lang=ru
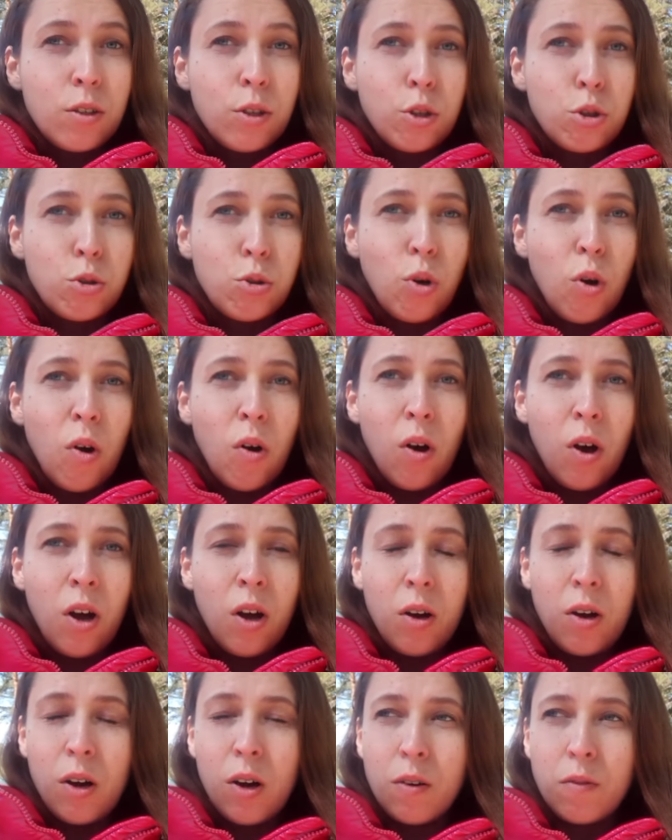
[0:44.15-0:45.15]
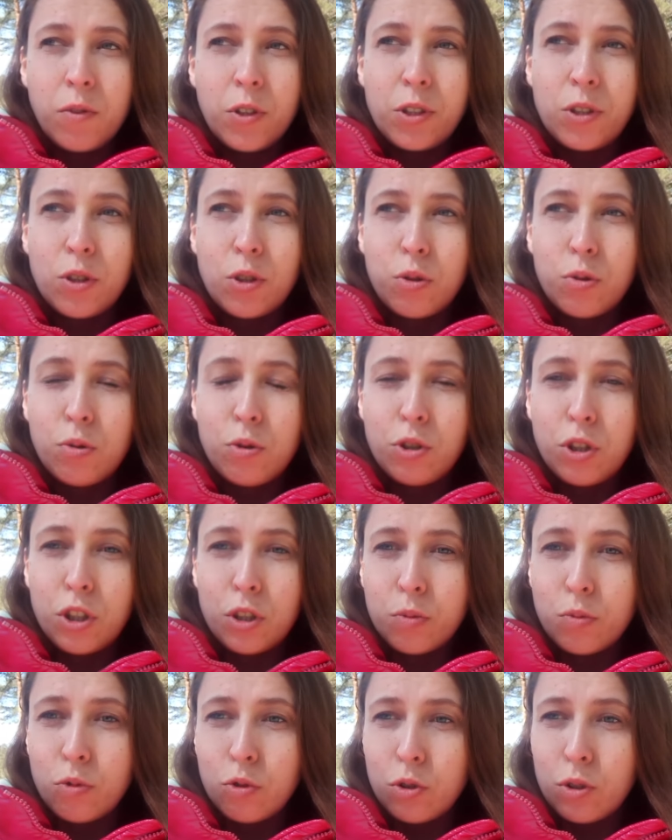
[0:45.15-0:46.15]
Что в этих
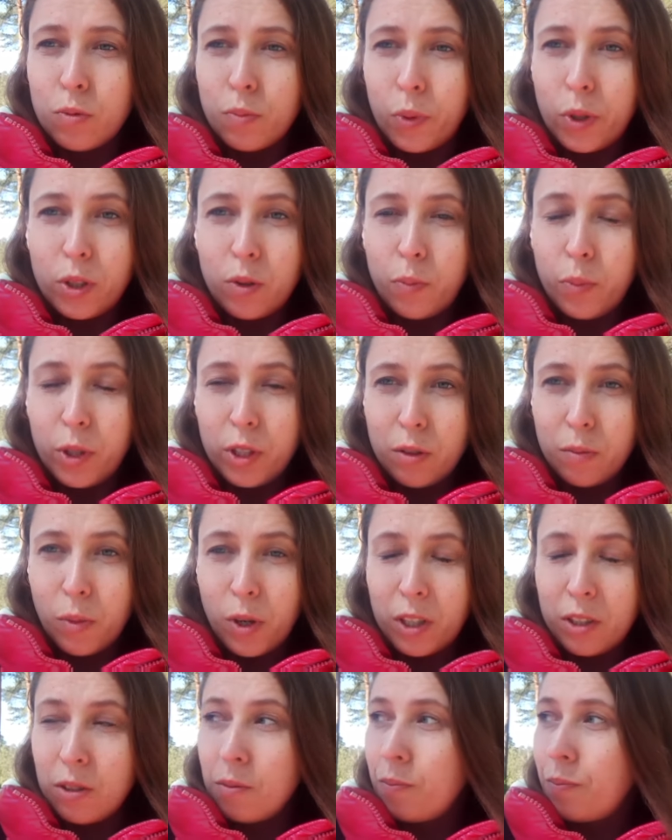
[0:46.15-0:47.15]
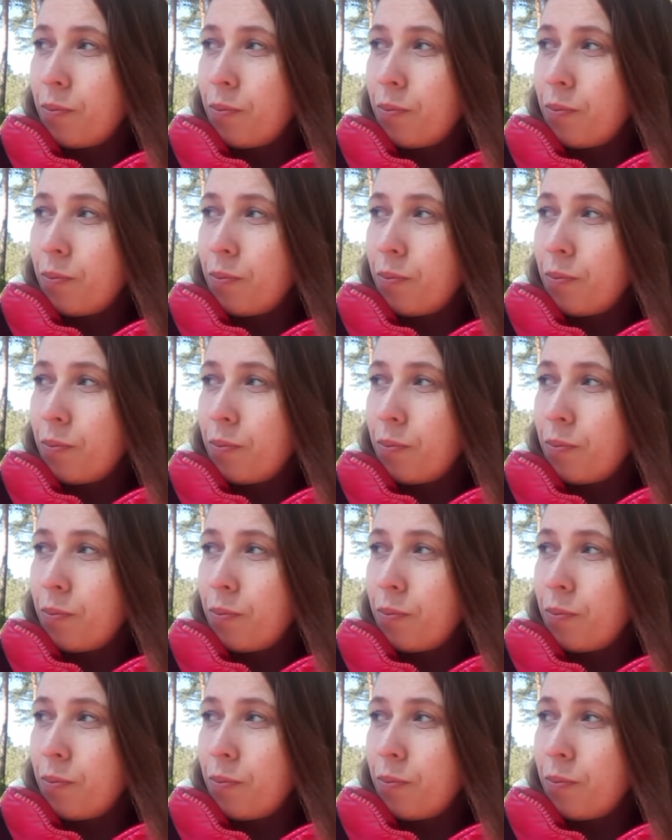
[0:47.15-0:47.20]
случаях нужно предпринимать?